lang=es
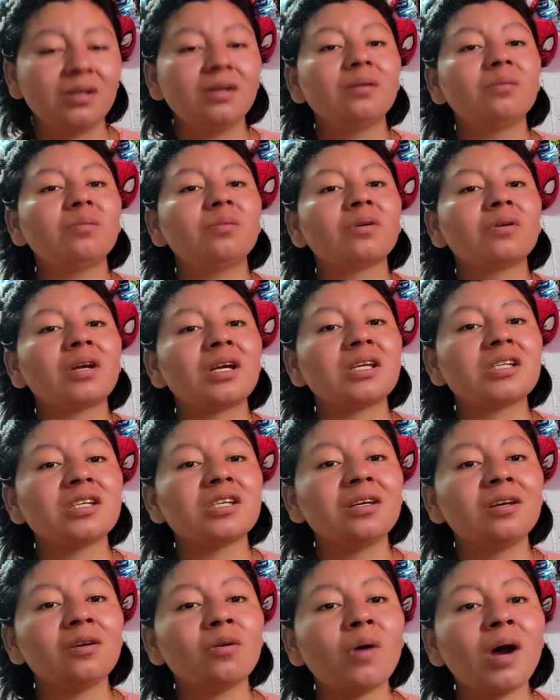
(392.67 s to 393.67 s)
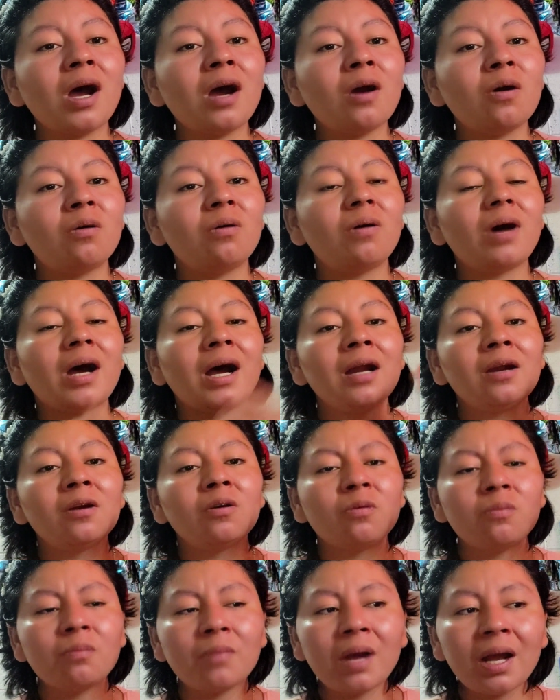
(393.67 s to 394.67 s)
Porque si yo hago algo
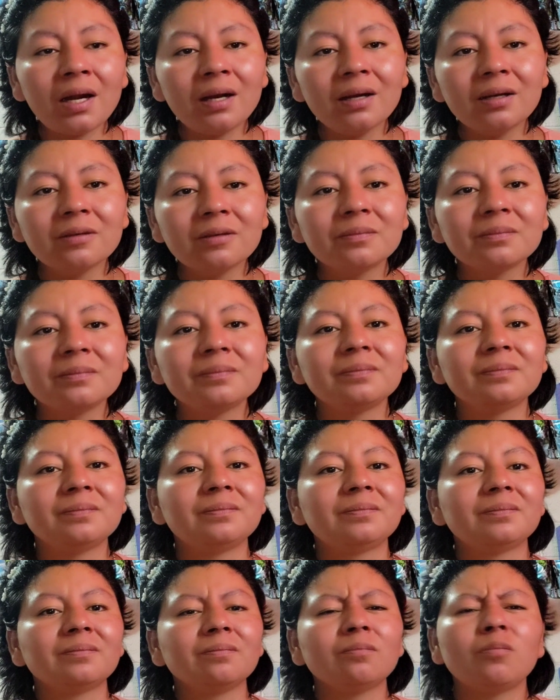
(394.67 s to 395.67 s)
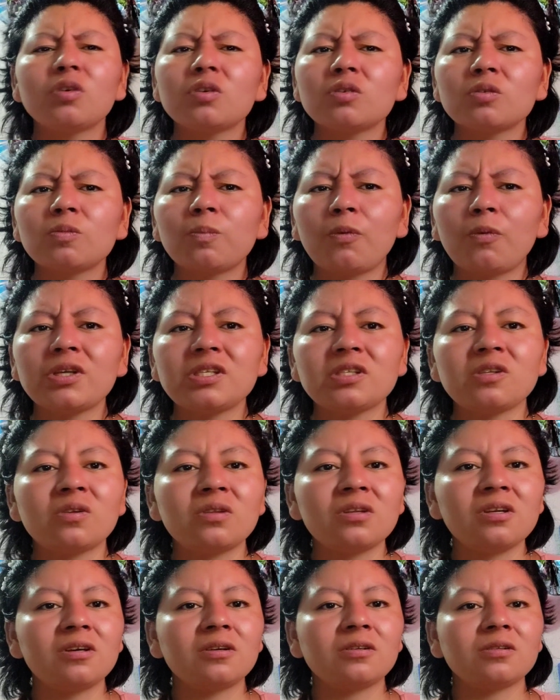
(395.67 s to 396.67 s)
mal, por supuesto
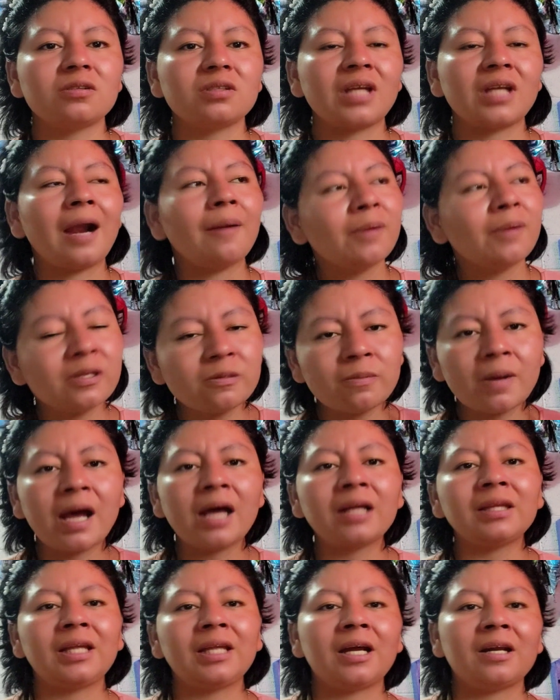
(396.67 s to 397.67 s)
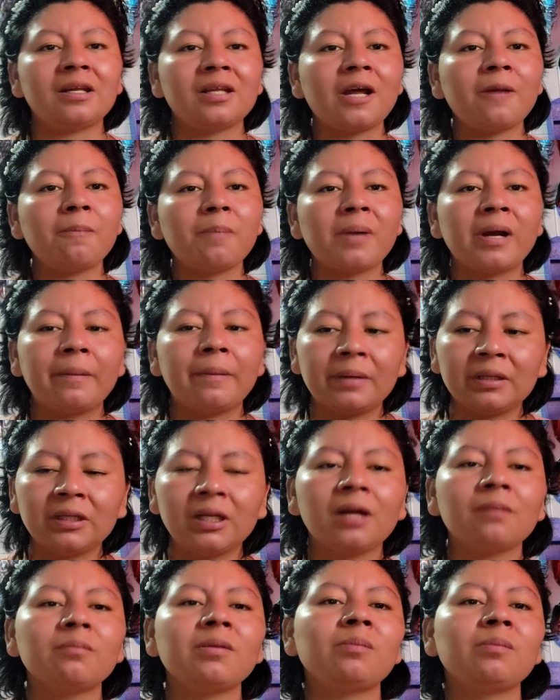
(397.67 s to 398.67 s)
Dios tal vez va a tardar para
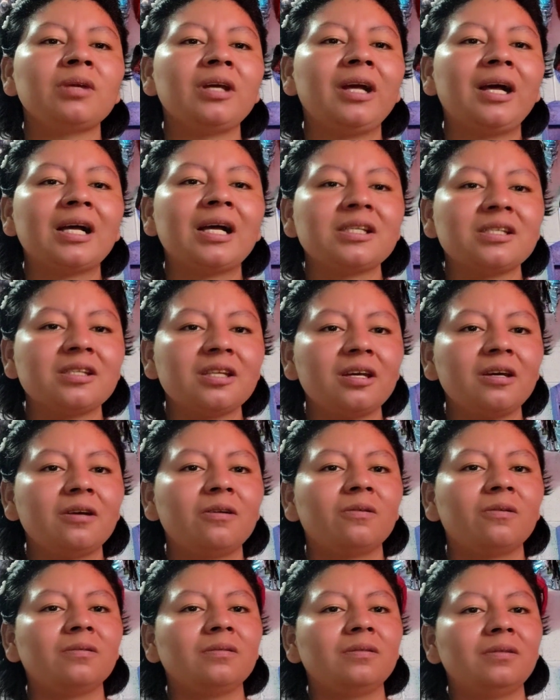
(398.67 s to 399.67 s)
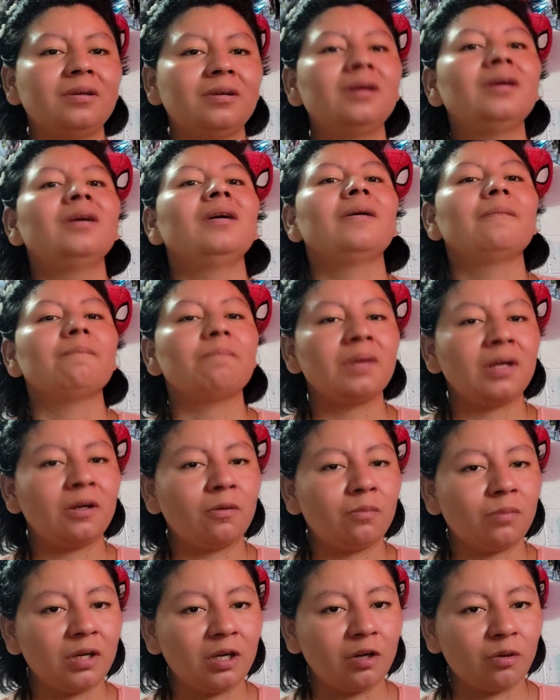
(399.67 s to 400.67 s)
mandarme mi castigo, pero
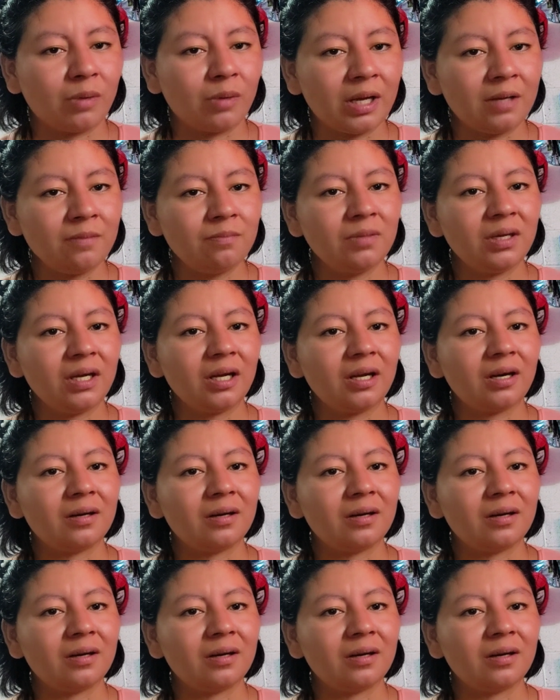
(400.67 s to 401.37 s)
me lo va a enviar.